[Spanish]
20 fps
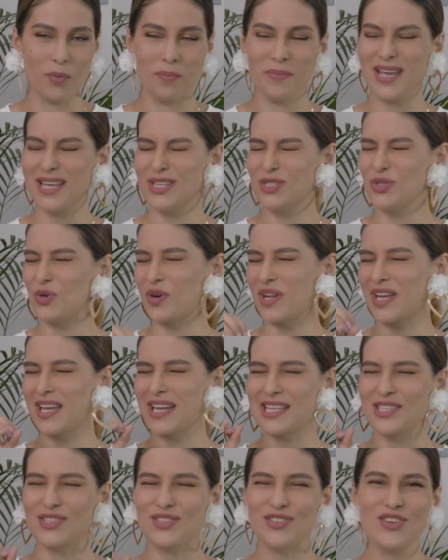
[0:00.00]
Me he hecho
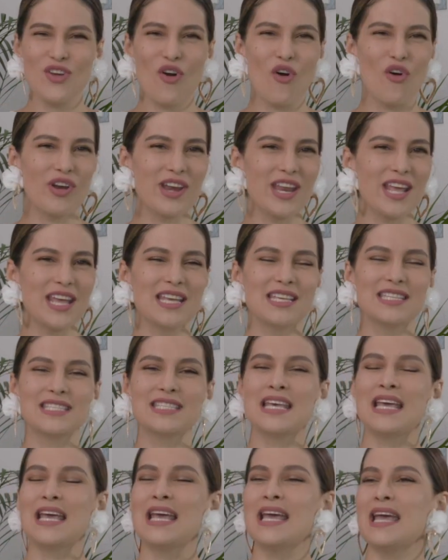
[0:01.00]
regresiones,
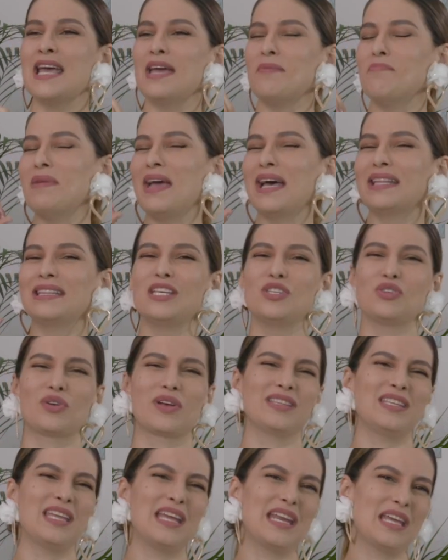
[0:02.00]
me han dicho
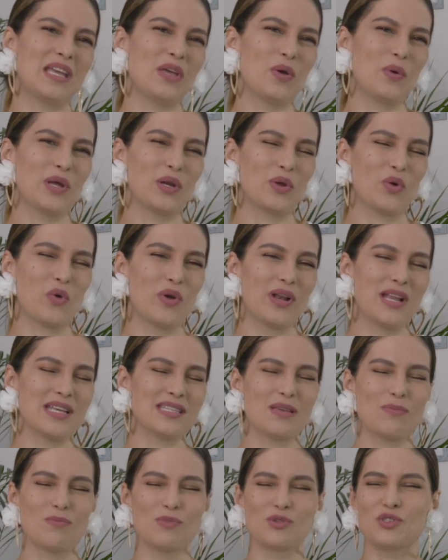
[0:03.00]
que tiene que ver con
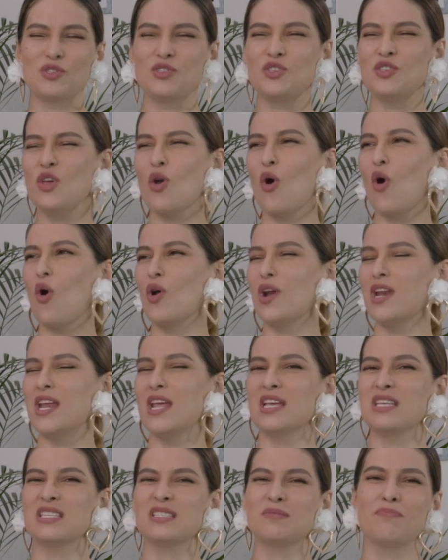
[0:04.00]
las
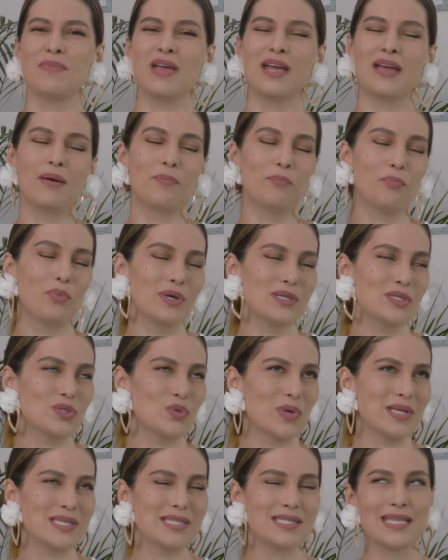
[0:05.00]
emociones, me han
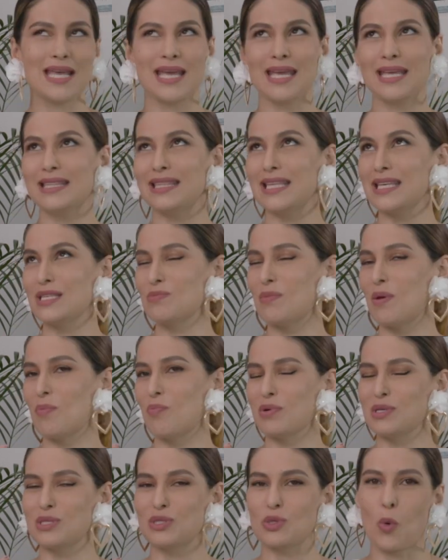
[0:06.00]
puesto aceites, me he
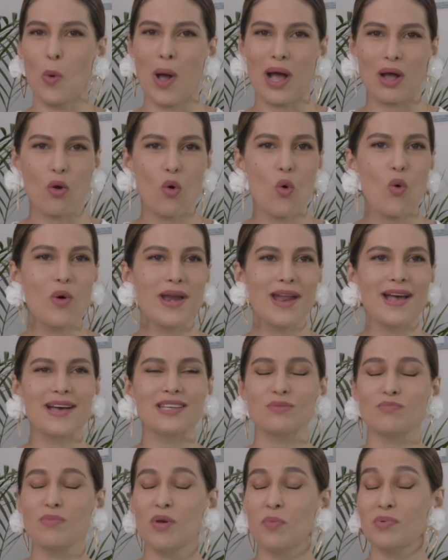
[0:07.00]
puesto
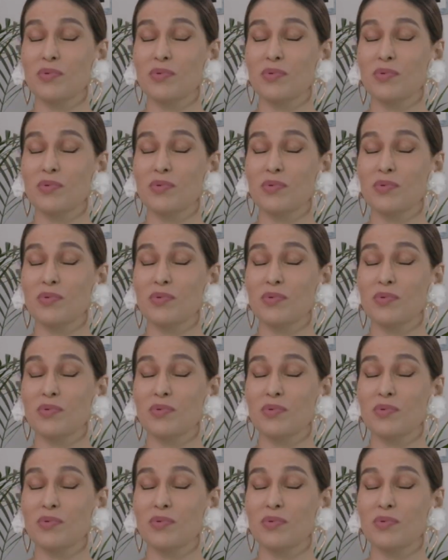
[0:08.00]
vacunas, me he